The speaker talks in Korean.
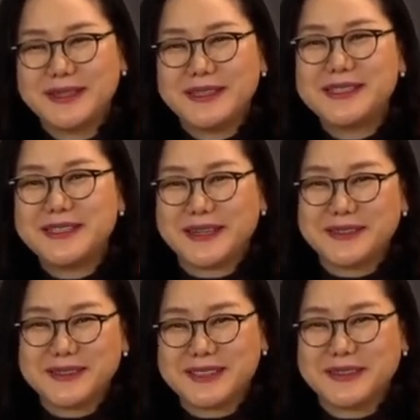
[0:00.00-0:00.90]
읽지
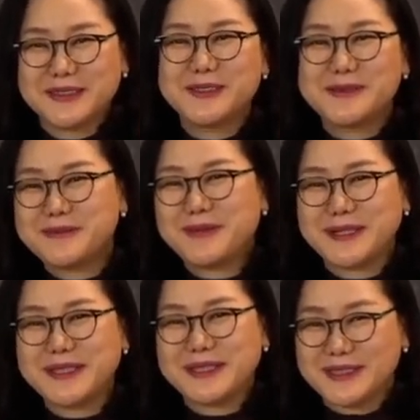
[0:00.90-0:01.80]
않은 것이다 그런
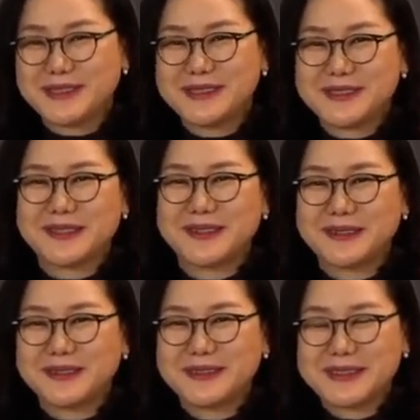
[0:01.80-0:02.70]
말이
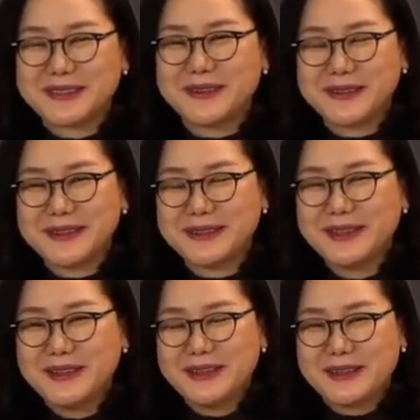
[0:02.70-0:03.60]
있어요. 그래서 저희는
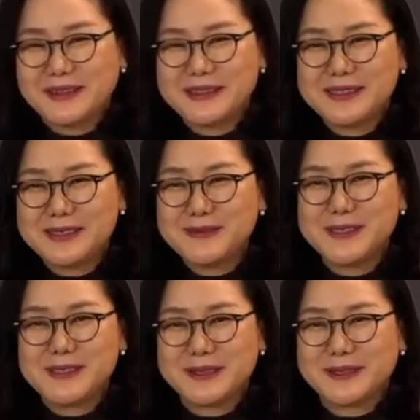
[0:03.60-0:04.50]
어,
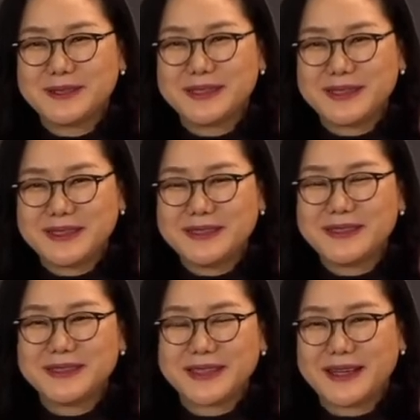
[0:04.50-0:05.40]
쓰면서
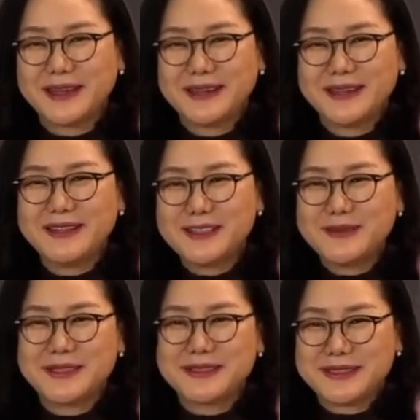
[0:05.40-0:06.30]
읽는다.
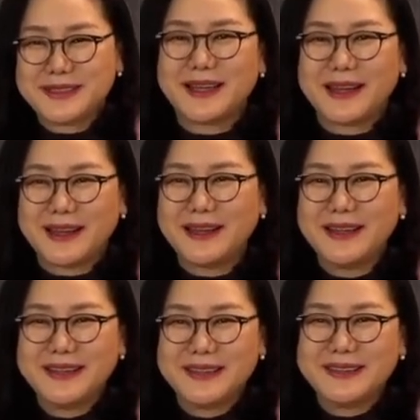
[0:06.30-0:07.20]
읽으면서 쓴다
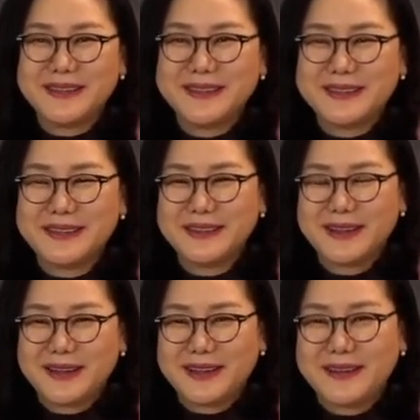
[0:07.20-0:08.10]
이런
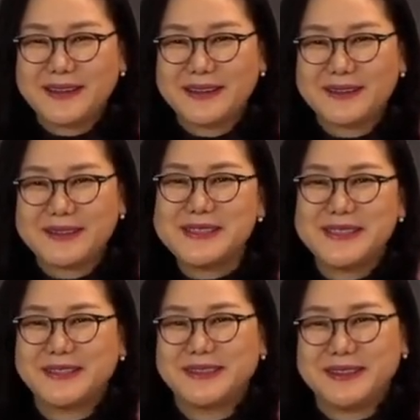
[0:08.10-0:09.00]
어,
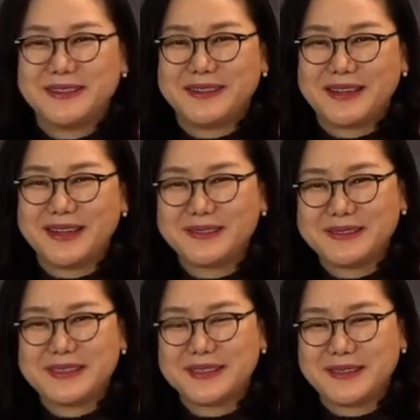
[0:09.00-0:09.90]
원칙을
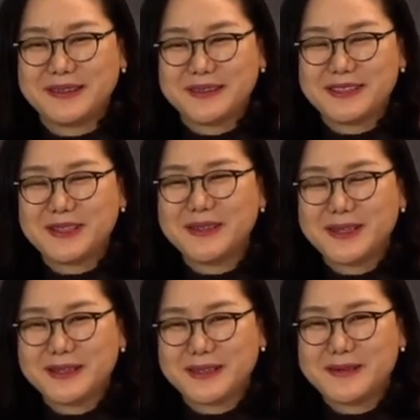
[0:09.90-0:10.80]
갖고 있어요. 그래서
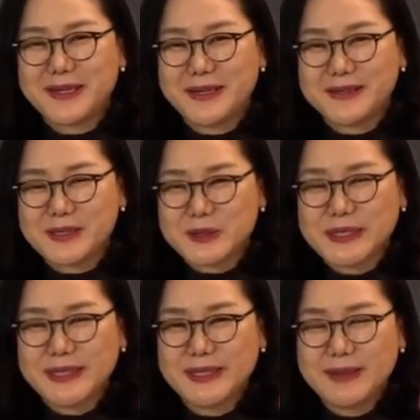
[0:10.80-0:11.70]
저희가 개발한
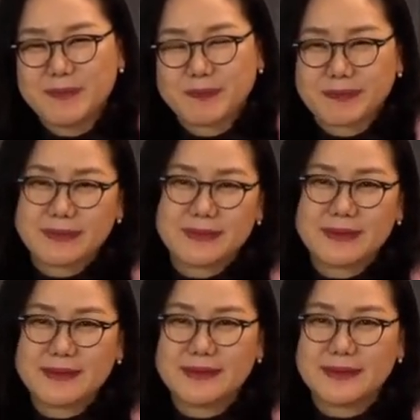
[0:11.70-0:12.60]
것이
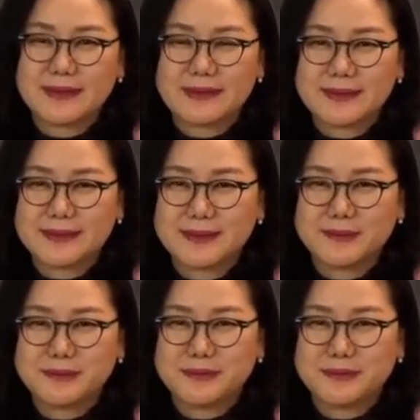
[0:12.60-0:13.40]
음, 그